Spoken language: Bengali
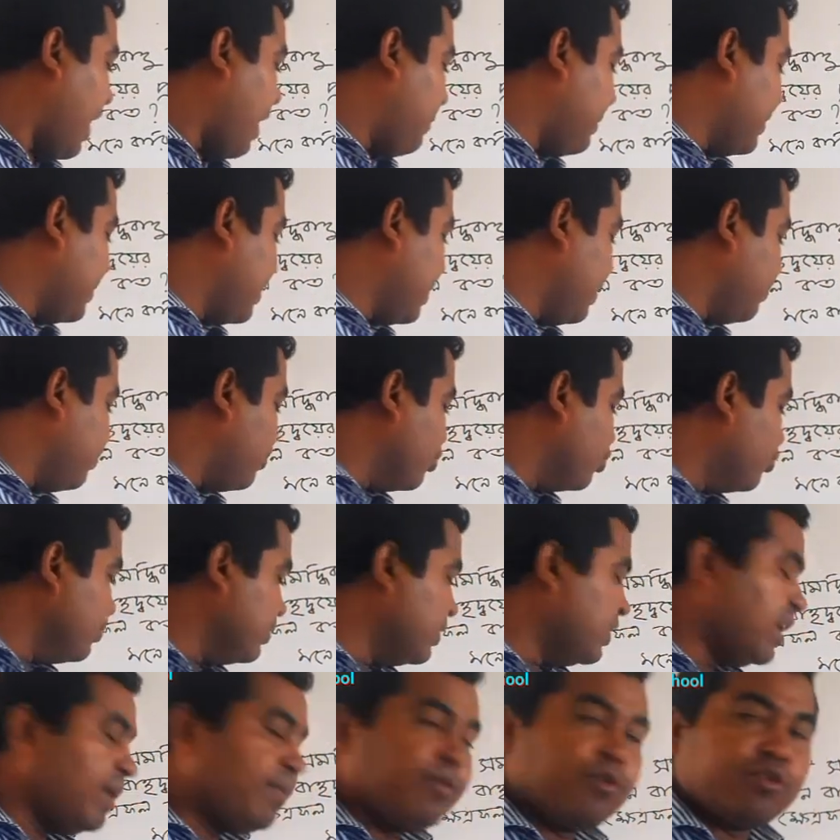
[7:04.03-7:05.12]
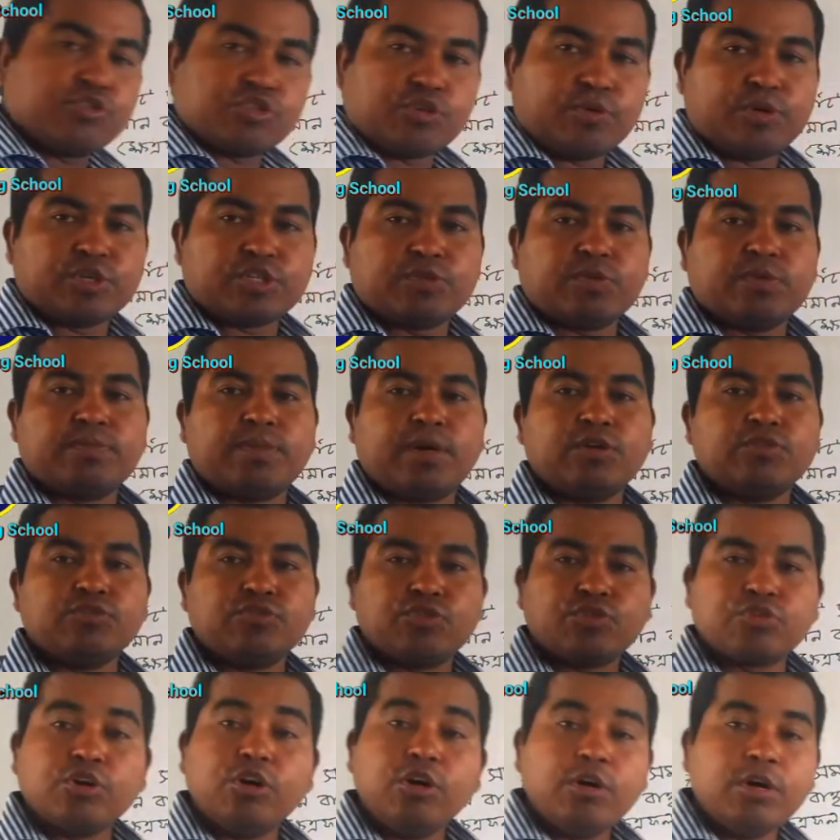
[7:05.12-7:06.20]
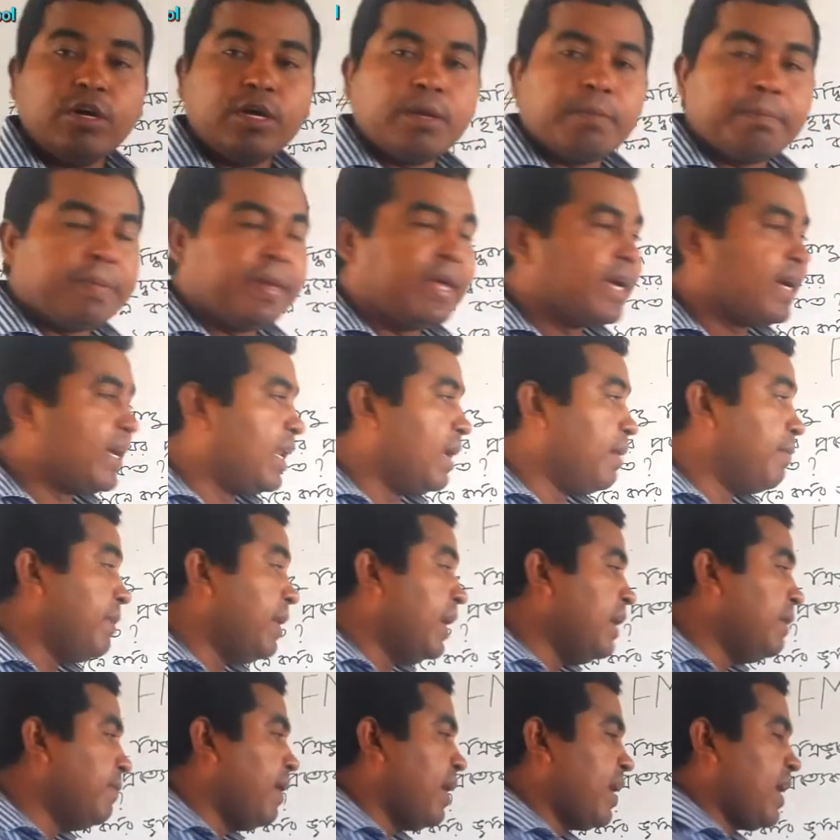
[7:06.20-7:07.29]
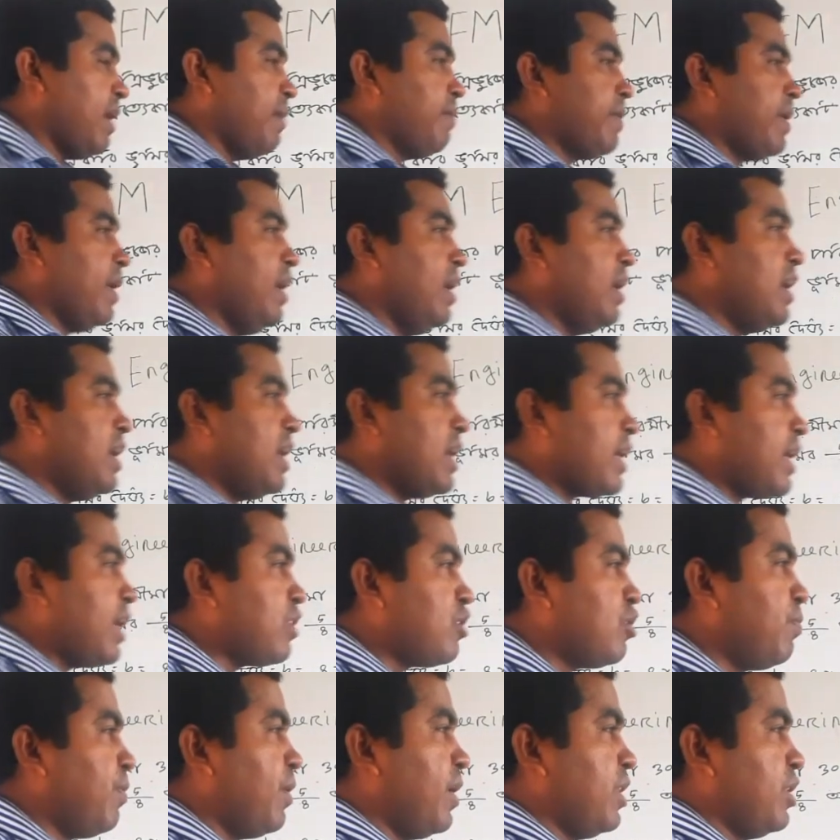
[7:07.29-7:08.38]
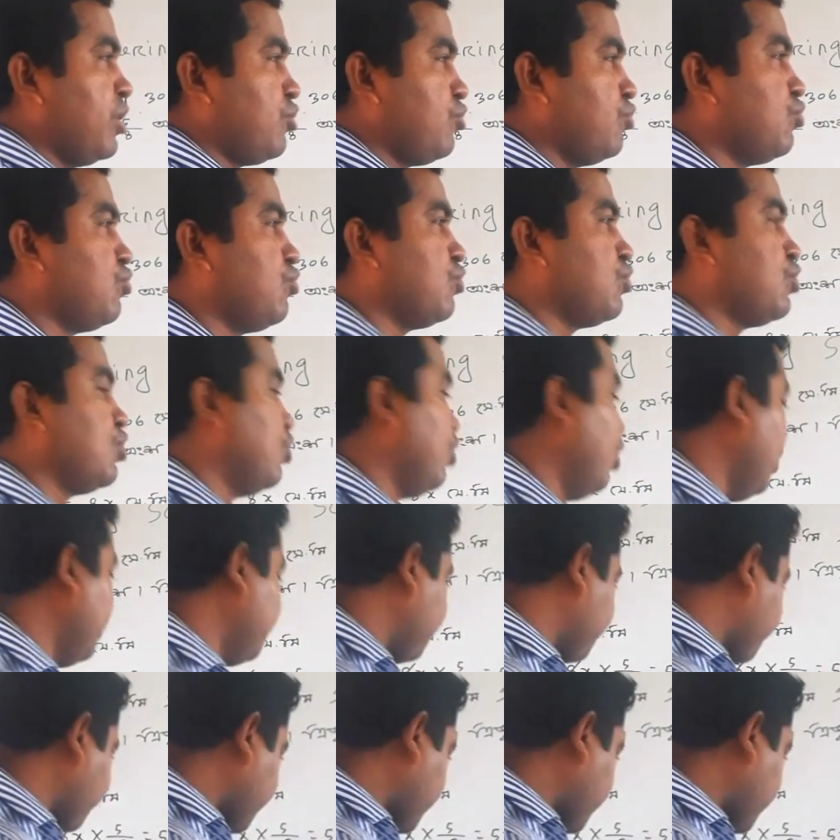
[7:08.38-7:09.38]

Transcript: আমাদের ভূমি এবং সমান সমান বাহুর দৈর্ঘ্য পেয়ে গেলাম এইবার আমরা ক্ষেত্রফলের যে সূত্র ছিল